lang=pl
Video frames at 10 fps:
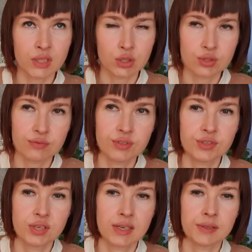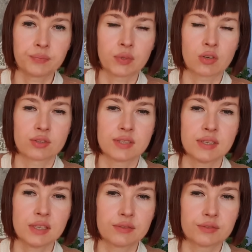Oczywiście
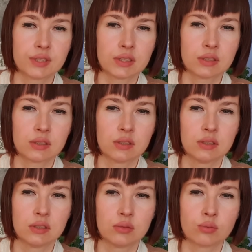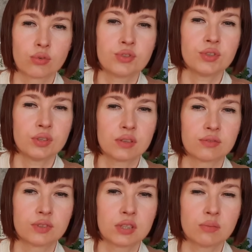rodzenie w tych y, urodziny,
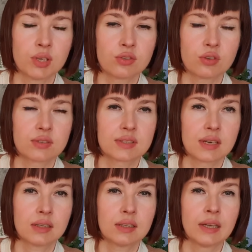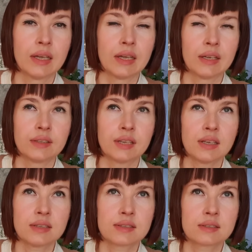w tych miesiącach nie
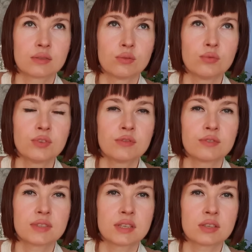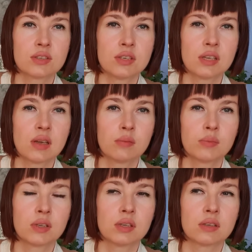jest głównym wyznacznikiem,
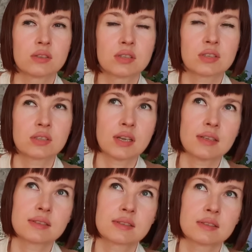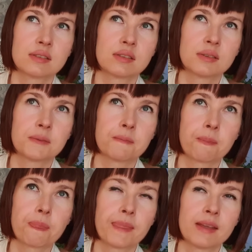y, czy też nie jest y,
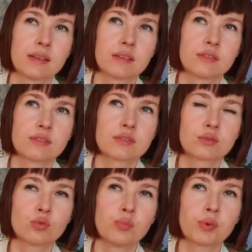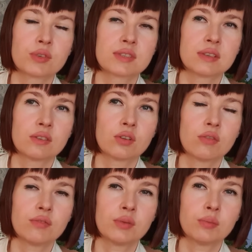
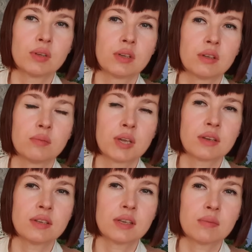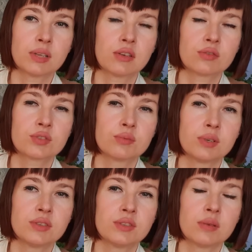stuprocentowym miernikiem tego, czy
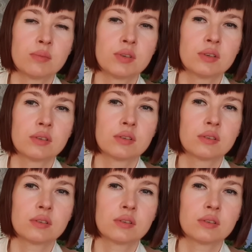będziemy